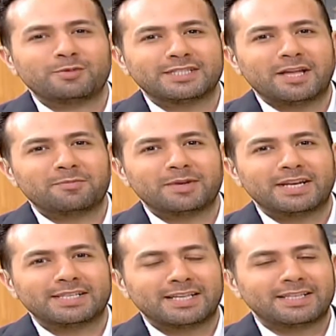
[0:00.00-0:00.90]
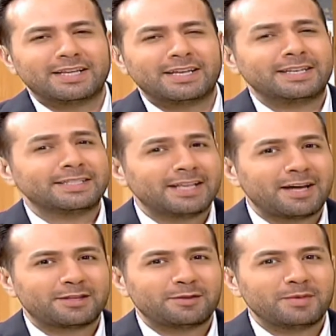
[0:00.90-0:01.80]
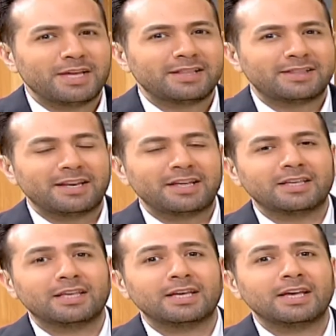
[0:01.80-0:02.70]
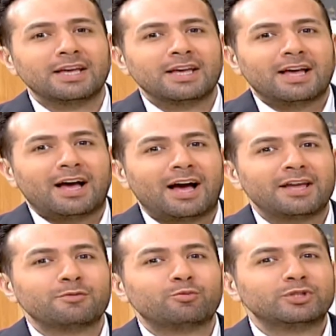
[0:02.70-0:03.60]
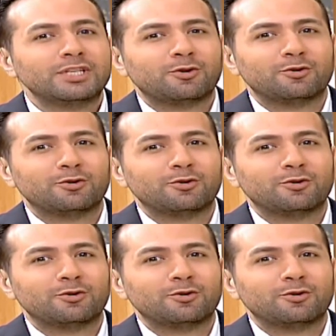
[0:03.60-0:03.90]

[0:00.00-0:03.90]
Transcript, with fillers: بستقبل السيده اليسار دميان تنحكي عن بوتيك